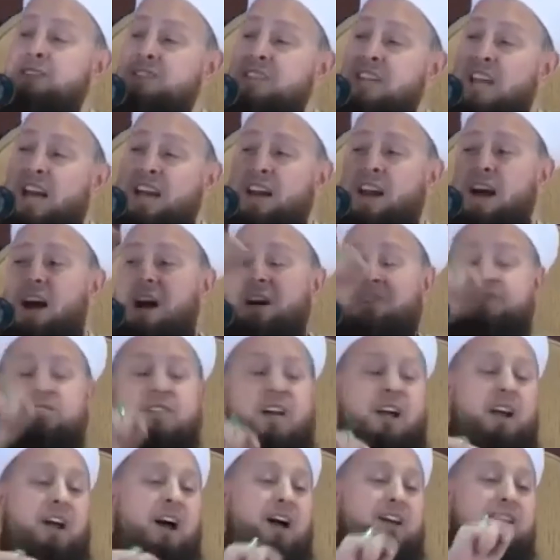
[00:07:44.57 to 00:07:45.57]
Diğer
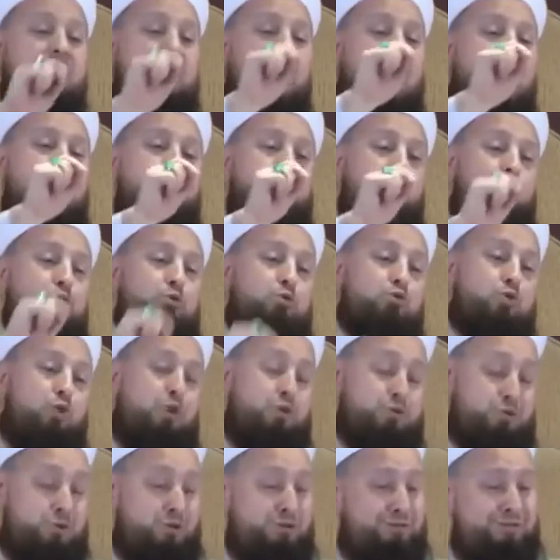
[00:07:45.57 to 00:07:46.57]
ağaçlar hangi ağaç olursa
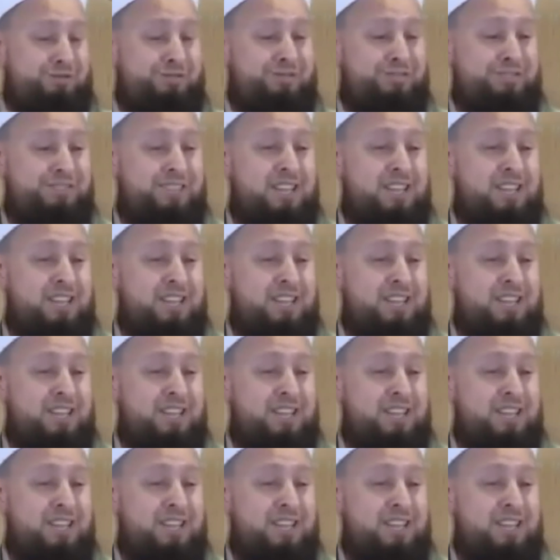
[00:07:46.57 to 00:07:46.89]
olsun